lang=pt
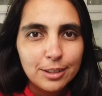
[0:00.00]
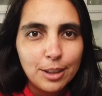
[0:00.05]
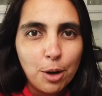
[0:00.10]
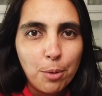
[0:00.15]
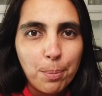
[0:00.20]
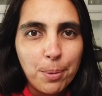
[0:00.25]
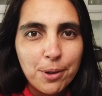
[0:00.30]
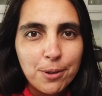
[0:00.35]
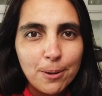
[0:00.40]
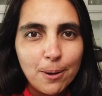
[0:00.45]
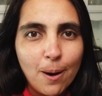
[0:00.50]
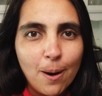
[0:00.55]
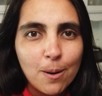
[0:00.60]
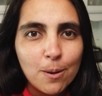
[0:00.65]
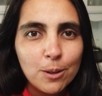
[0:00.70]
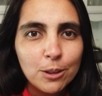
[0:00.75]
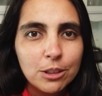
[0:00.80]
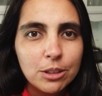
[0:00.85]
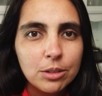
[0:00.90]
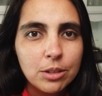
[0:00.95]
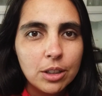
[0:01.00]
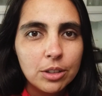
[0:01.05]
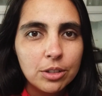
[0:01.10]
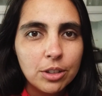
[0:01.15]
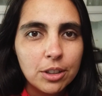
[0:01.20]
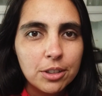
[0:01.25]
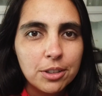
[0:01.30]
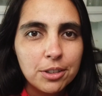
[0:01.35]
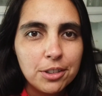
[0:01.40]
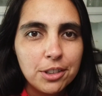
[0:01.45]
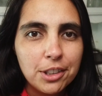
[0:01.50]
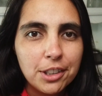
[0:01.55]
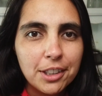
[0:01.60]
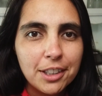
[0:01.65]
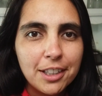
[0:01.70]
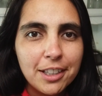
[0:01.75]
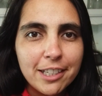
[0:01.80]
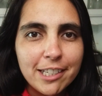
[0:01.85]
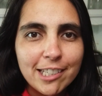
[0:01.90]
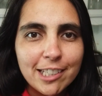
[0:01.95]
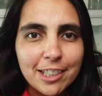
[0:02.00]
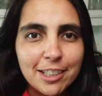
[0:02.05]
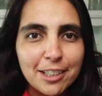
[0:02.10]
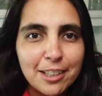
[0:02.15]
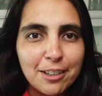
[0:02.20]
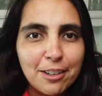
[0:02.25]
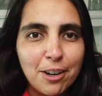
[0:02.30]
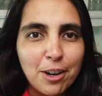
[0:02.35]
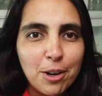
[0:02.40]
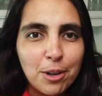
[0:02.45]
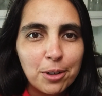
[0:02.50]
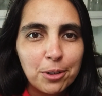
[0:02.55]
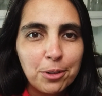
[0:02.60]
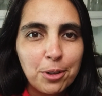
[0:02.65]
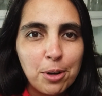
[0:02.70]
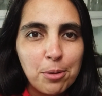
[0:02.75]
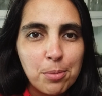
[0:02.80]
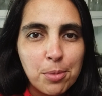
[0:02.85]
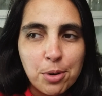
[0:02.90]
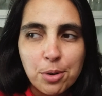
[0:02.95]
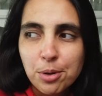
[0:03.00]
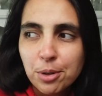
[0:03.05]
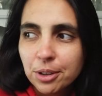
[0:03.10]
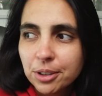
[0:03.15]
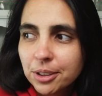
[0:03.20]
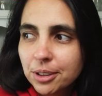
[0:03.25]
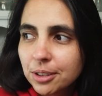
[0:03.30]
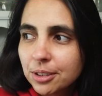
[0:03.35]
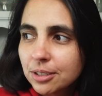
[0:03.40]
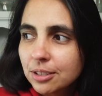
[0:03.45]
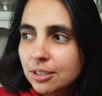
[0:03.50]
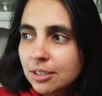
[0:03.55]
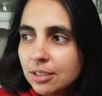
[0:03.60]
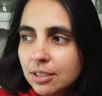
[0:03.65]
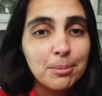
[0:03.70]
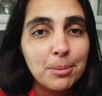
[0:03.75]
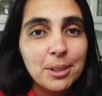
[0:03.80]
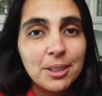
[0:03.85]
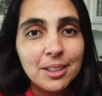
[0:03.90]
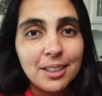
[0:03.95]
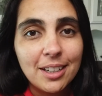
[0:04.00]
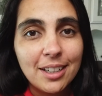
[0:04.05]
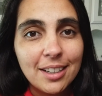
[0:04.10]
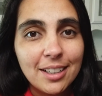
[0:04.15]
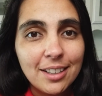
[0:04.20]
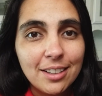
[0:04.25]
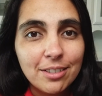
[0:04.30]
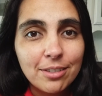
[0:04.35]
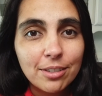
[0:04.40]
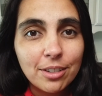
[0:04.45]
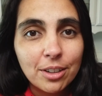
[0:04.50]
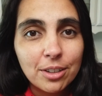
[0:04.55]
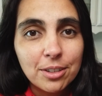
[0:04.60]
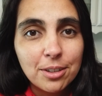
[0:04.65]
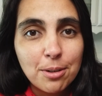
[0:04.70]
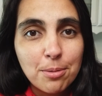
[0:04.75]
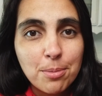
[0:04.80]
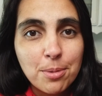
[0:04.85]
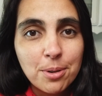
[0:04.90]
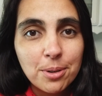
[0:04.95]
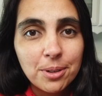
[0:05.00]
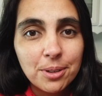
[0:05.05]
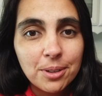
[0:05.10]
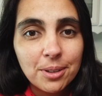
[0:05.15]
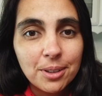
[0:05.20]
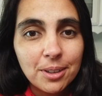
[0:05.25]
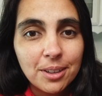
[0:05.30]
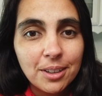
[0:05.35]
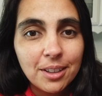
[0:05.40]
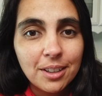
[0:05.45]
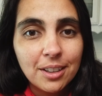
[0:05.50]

Então, pessoal, continuando nosso dia aqui, já chegou a hora do almoço. Vou mostrar aqui o nosso almoço.